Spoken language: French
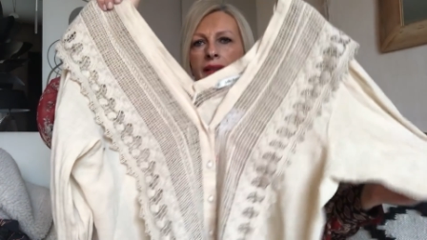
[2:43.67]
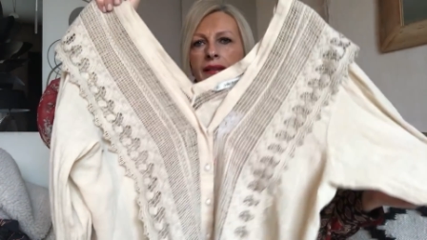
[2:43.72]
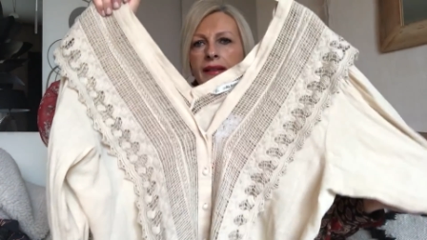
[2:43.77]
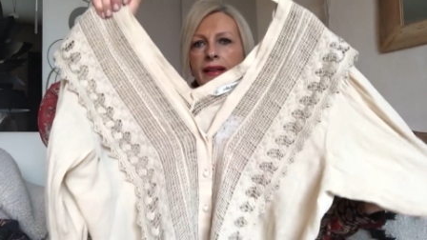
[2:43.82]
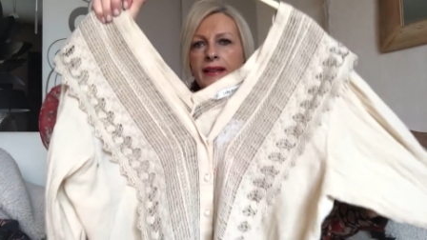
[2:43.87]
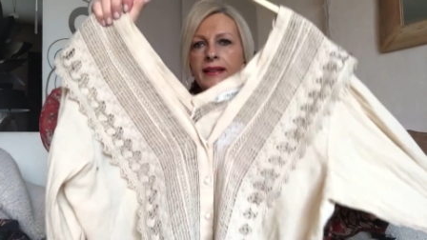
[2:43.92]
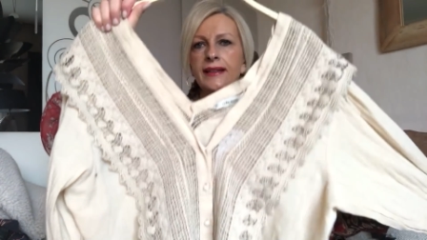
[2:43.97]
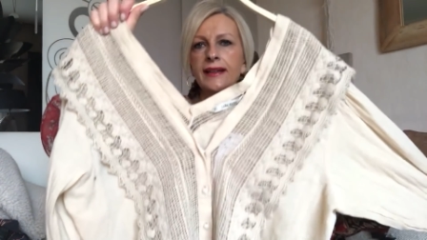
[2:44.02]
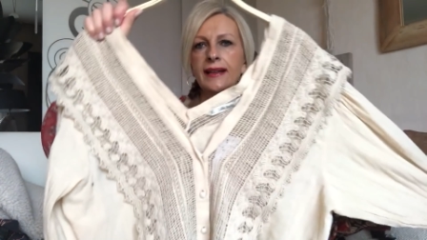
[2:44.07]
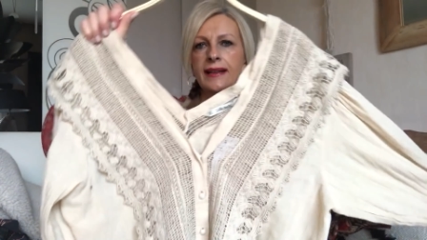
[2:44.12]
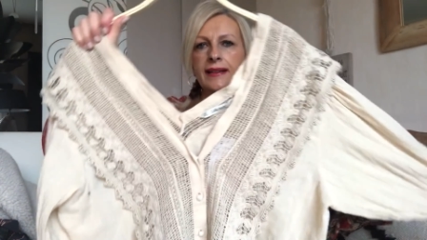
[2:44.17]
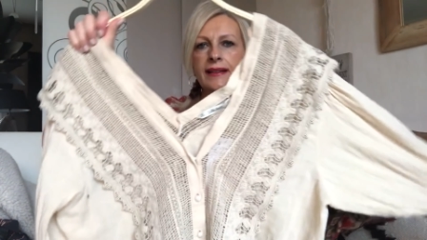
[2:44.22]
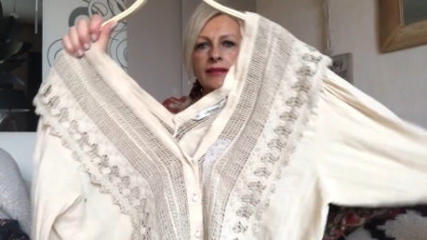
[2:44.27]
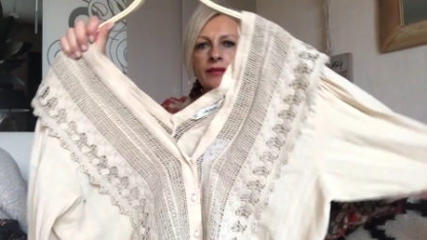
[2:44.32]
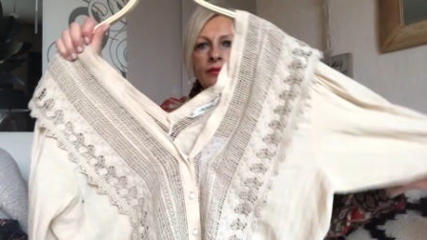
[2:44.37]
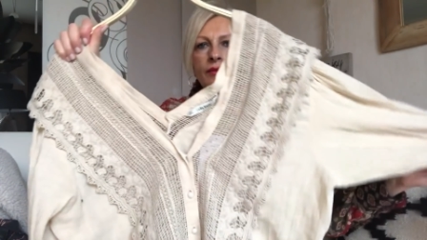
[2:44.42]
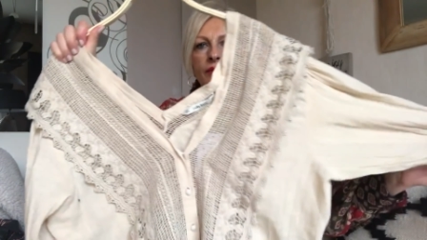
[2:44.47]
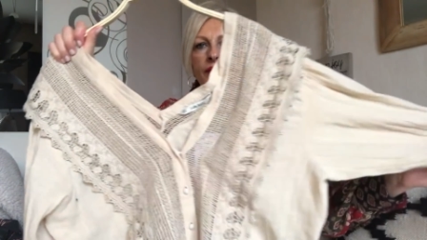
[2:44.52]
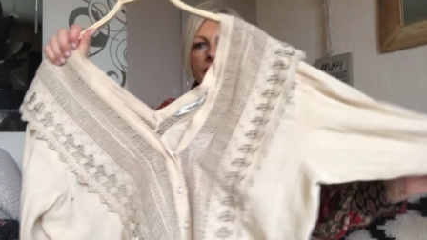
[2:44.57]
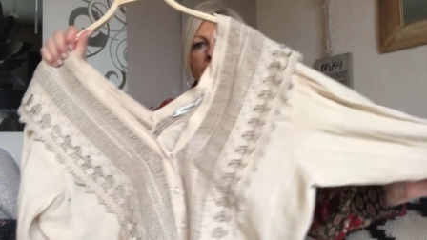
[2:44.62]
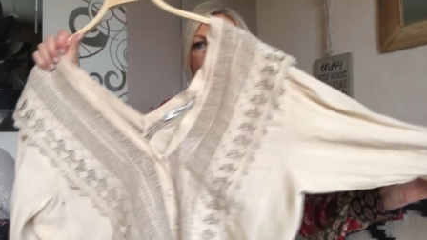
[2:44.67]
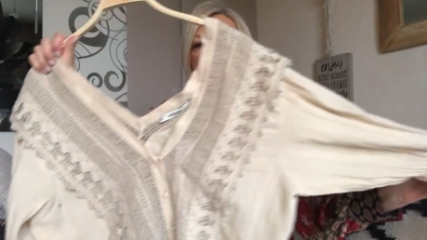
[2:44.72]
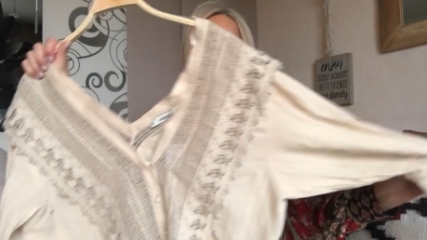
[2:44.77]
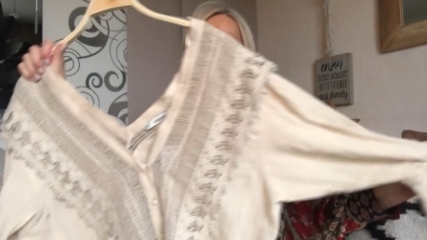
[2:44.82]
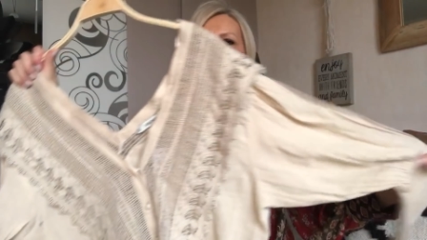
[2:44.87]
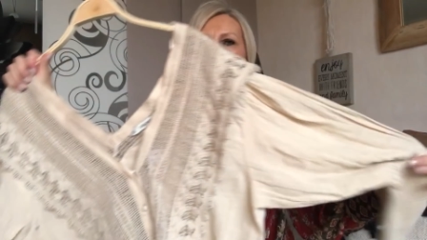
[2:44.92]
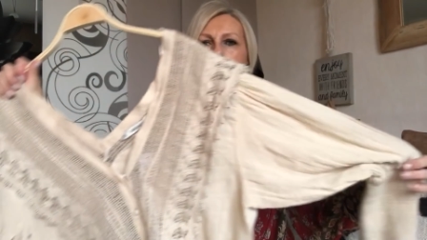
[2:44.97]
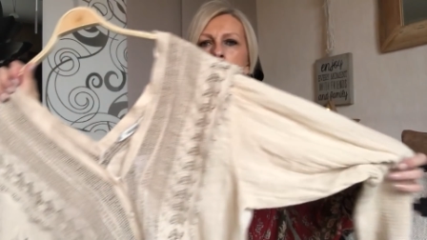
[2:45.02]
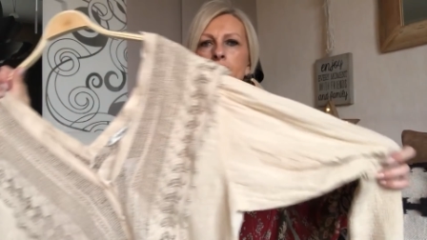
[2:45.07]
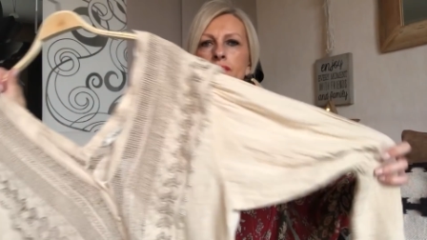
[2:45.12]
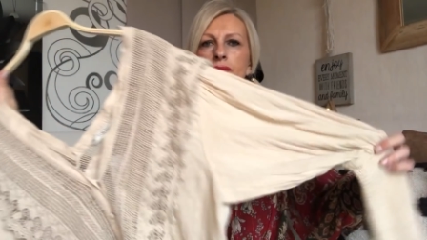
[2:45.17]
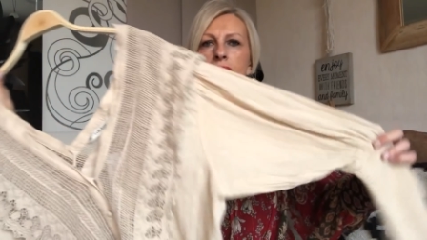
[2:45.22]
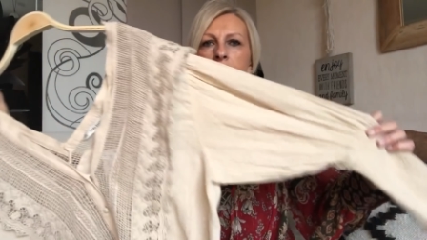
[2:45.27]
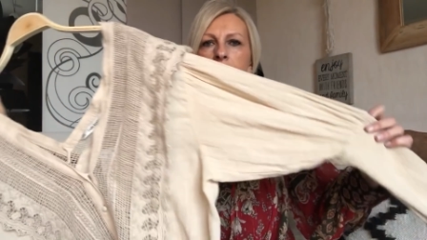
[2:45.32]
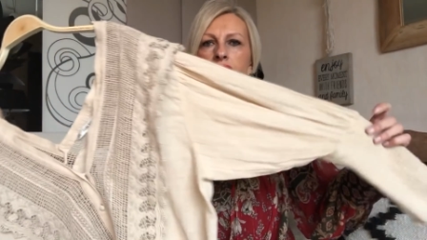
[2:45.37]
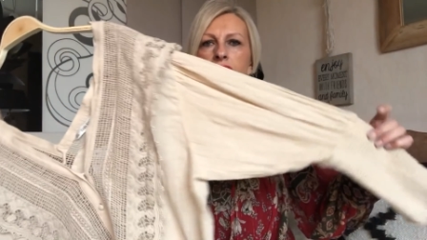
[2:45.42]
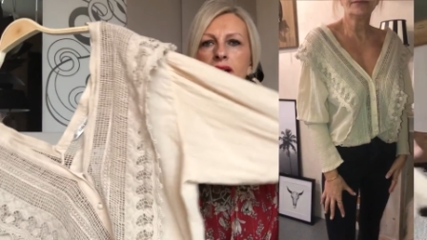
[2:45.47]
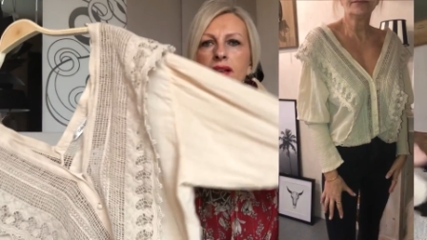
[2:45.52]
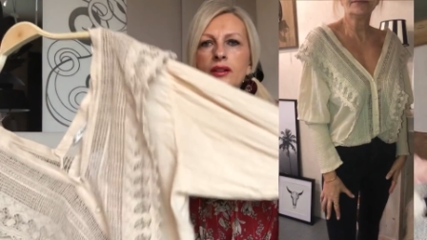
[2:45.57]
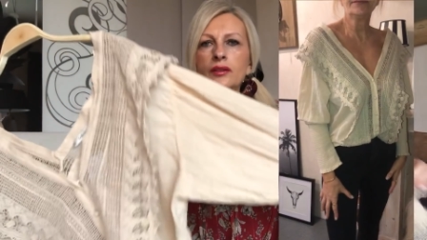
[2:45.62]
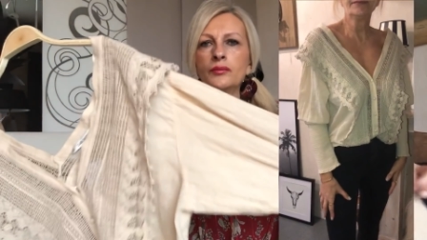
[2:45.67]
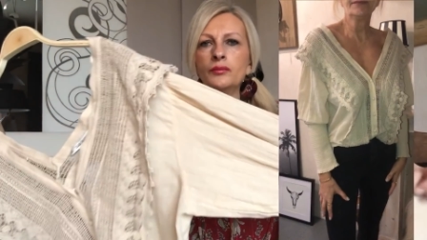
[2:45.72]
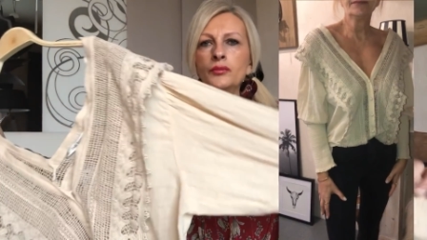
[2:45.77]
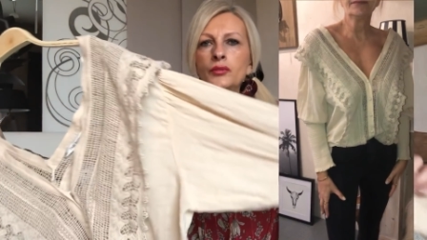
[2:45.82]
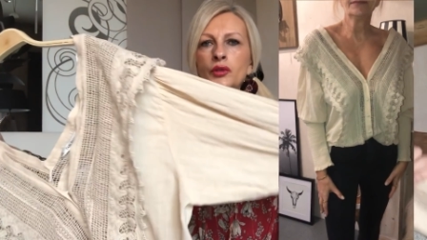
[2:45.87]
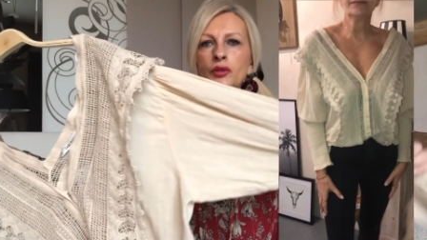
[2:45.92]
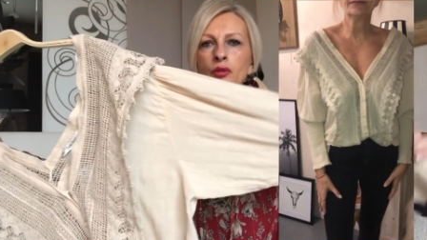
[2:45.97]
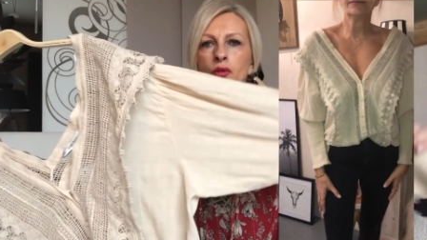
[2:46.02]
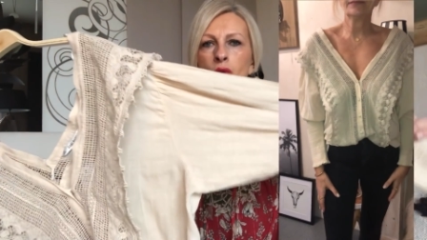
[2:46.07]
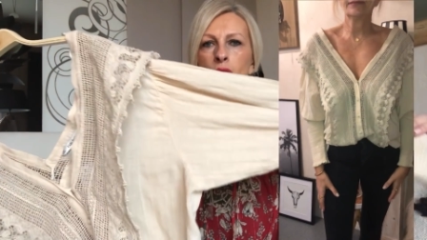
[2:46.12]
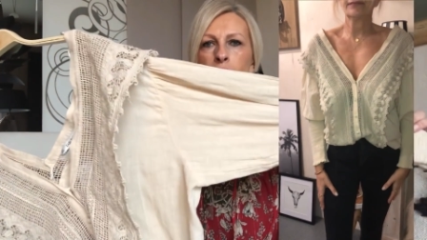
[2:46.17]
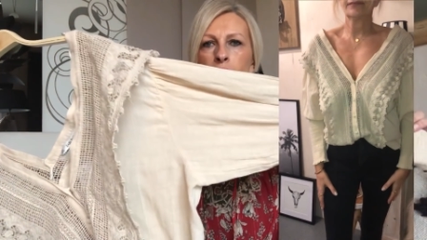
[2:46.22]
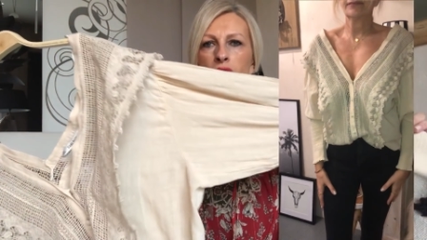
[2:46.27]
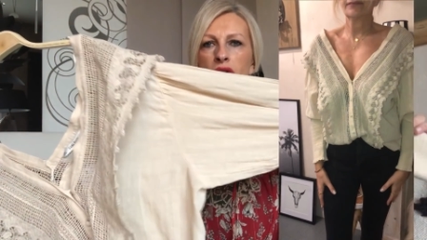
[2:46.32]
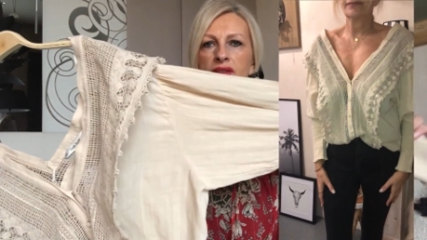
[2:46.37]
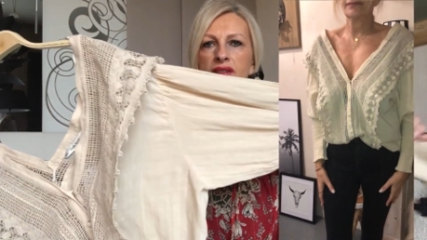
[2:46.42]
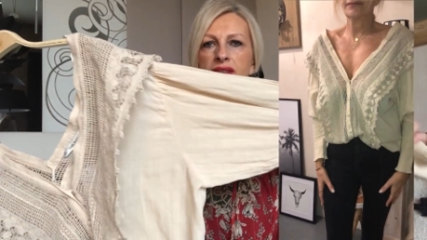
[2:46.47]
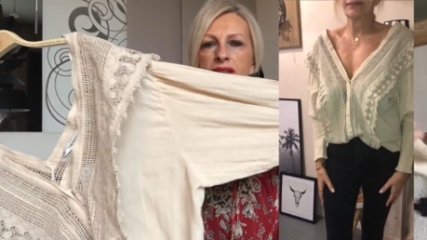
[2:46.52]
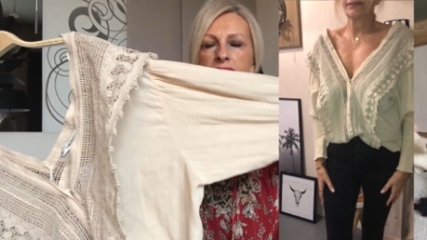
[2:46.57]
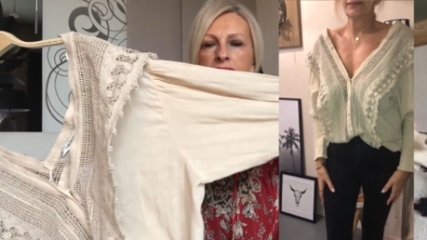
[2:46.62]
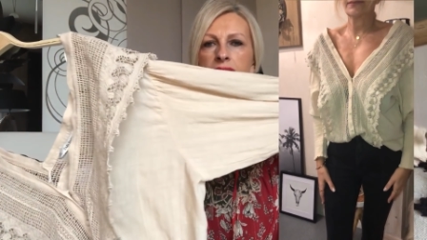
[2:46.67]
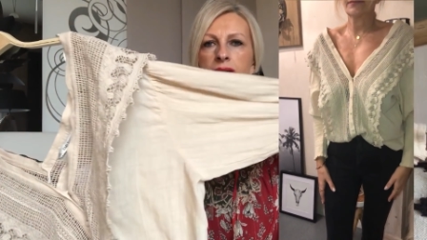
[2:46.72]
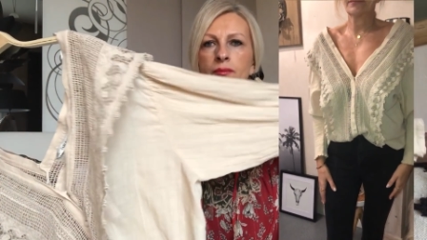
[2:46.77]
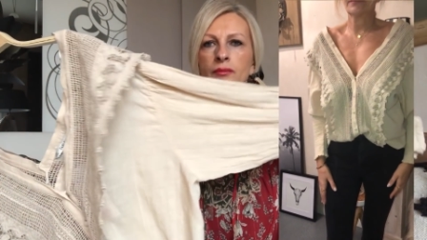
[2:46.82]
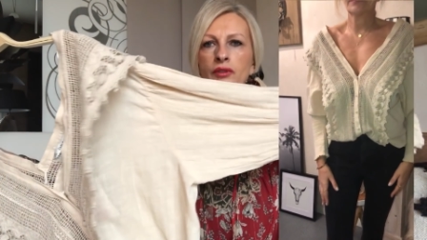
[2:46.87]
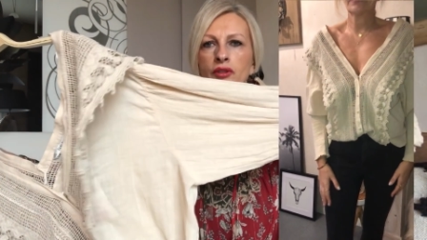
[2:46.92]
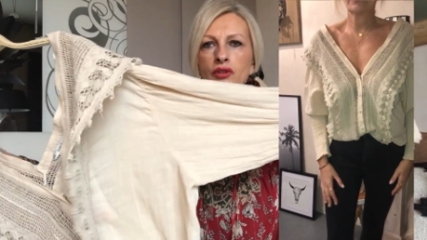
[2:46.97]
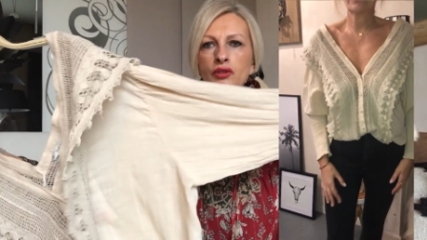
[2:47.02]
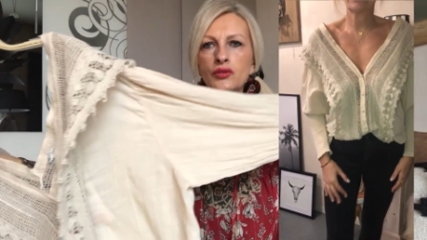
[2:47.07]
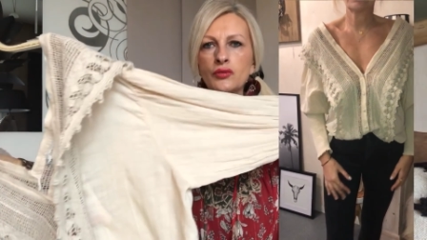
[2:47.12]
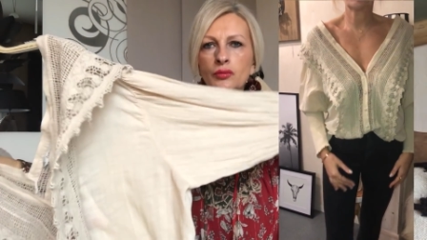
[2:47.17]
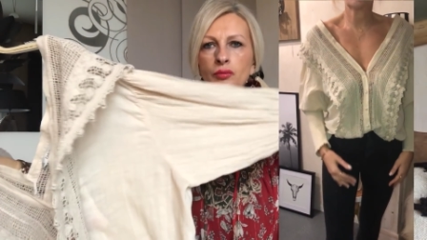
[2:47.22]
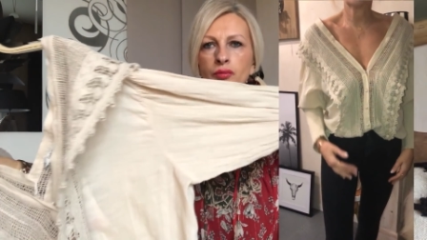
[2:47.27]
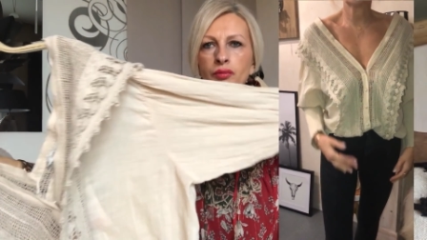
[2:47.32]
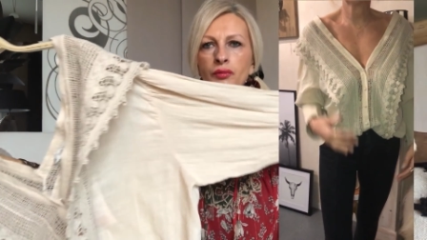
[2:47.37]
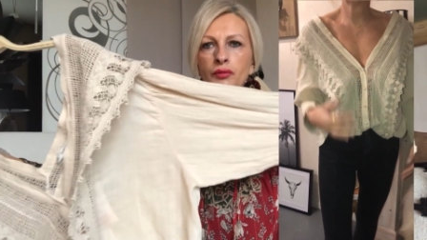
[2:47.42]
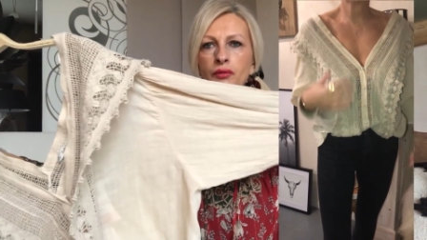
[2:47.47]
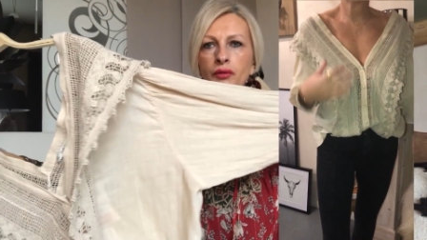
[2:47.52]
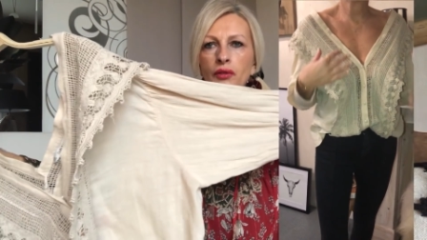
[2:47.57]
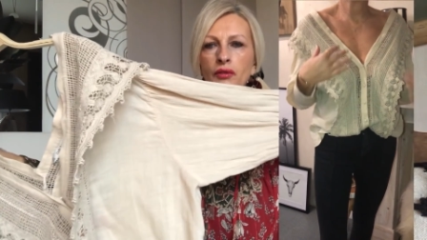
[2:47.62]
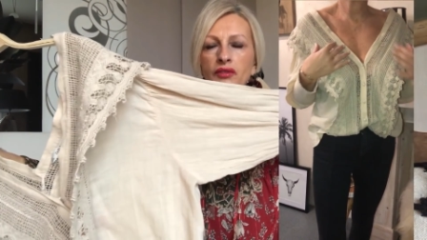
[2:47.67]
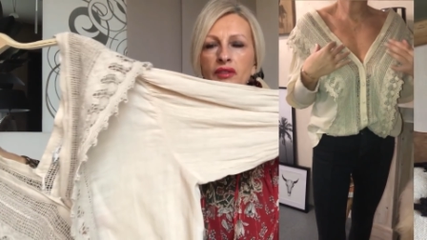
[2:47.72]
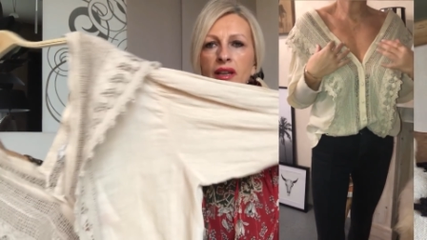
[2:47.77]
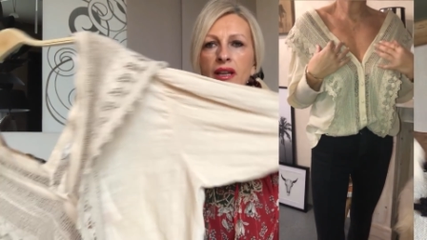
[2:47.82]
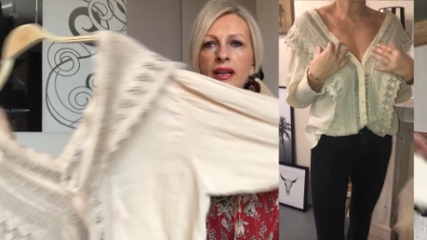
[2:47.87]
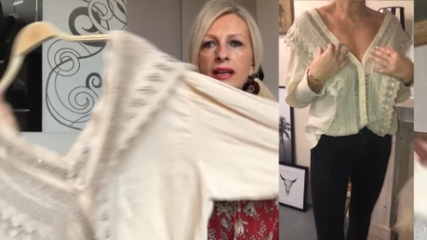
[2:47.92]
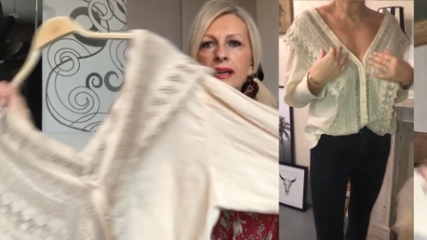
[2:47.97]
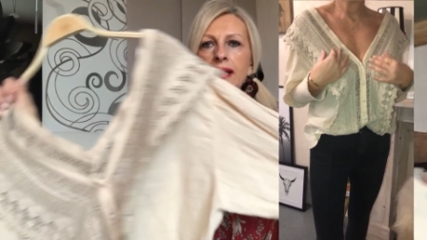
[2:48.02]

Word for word: Derrière elle est en V. Vous allez la voir mieux portée. Les manches sont bouffantes.